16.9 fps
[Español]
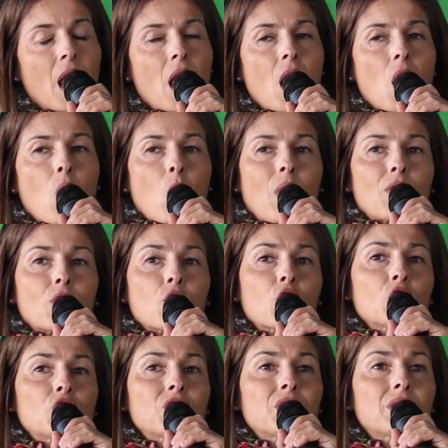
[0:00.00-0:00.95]
Cuando
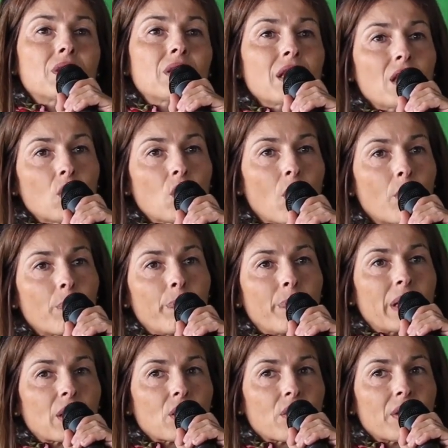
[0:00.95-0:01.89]
yo tiro un
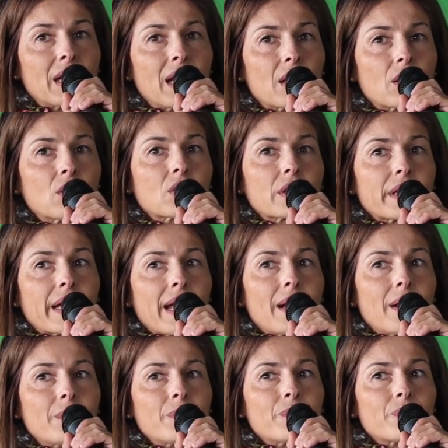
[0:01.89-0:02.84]
perro de la
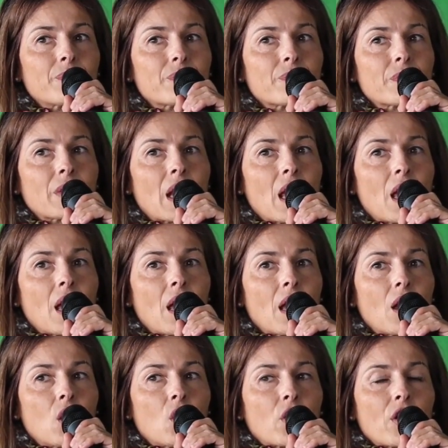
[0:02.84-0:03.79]
correa,
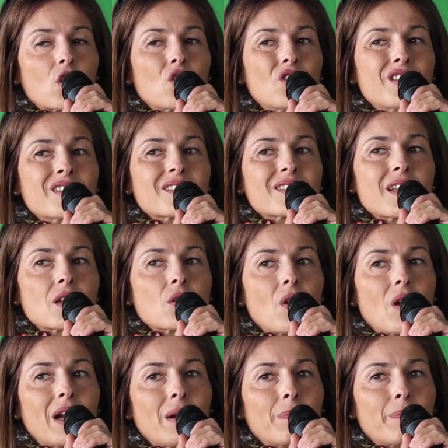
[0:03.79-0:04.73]
lo que yo le enseño
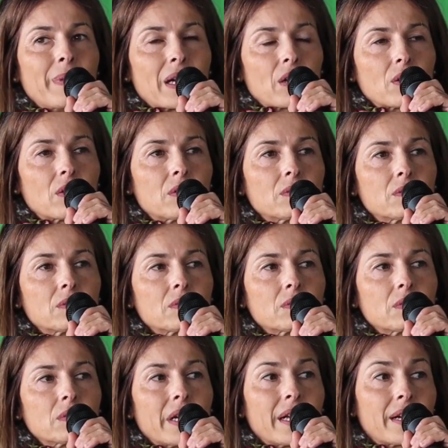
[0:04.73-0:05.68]
al perro
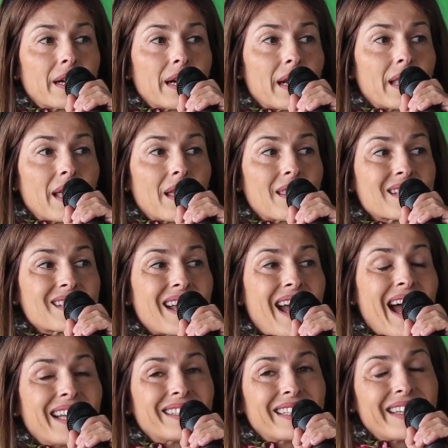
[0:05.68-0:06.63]
en realidad es
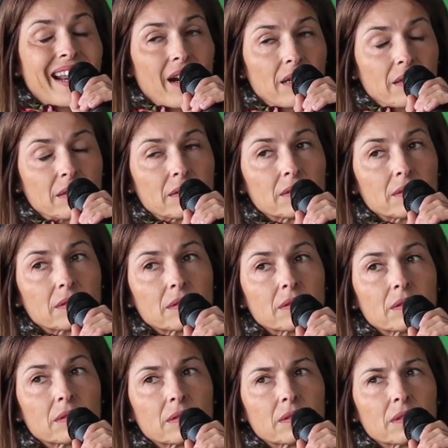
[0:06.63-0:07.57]
a tirar.
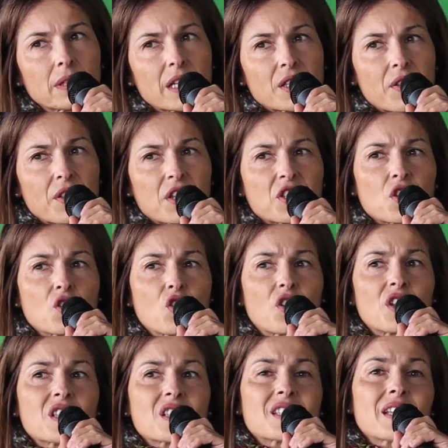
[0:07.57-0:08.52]
Es decir, si yo
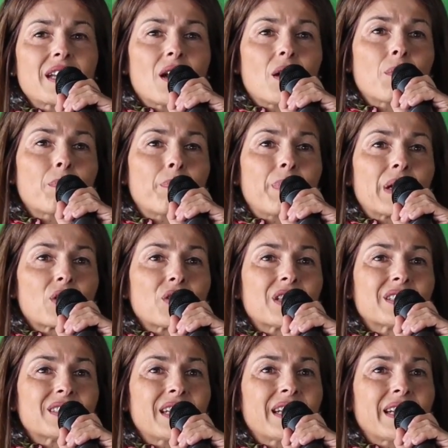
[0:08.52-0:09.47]
quisiera un perro de
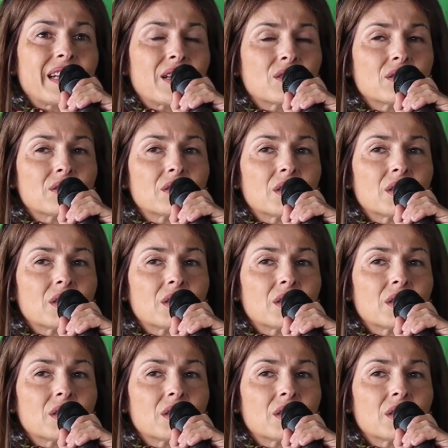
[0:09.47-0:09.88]
trineo,